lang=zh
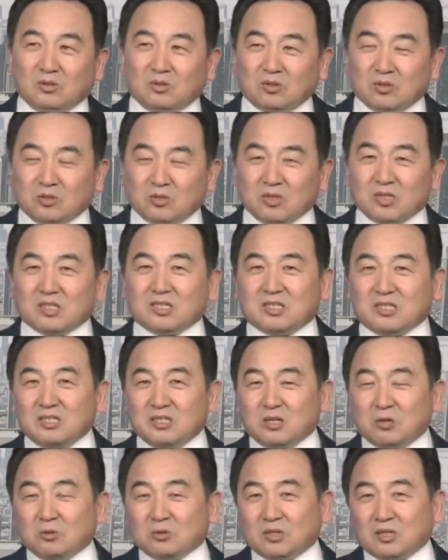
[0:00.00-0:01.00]
确
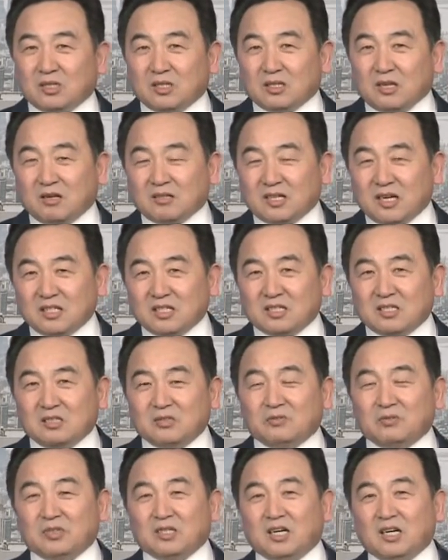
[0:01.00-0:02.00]
实又得到他
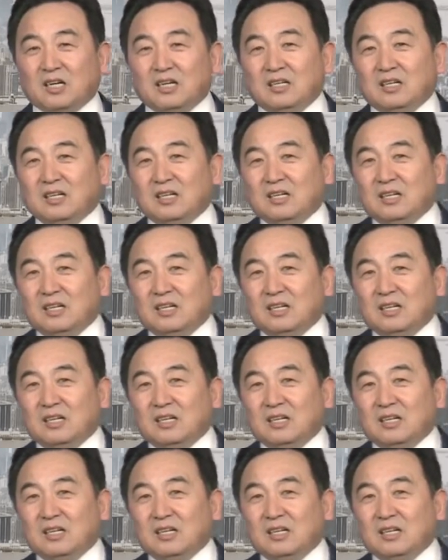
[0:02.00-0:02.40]
师父的